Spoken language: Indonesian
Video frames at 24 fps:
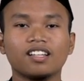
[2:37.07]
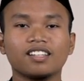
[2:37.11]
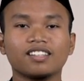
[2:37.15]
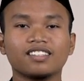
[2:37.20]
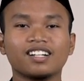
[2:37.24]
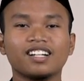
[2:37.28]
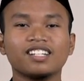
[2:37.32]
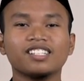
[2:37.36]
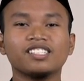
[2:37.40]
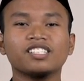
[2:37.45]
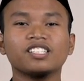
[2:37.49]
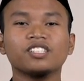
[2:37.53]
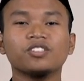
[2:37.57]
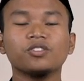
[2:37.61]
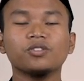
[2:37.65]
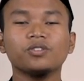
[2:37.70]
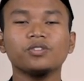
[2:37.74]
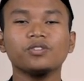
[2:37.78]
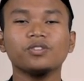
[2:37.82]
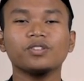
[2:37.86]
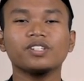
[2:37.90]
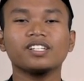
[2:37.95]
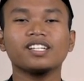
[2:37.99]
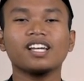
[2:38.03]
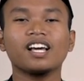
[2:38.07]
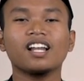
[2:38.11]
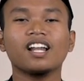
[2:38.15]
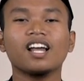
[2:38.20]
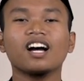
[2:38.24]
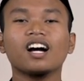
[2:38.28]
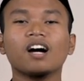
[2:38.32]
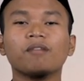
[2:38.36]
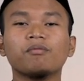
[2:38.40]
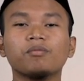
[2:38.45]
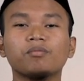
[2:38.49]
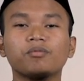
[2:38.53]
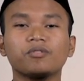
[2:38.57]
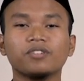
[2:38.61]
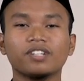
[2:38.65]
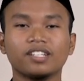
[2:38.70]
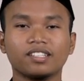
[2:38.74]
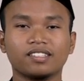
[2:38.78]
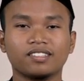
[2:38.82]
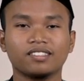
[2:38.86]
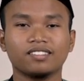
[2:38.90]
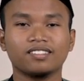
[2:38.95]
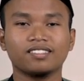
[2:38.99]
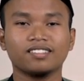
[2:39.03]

Tradisi itu ialah ngabuburit,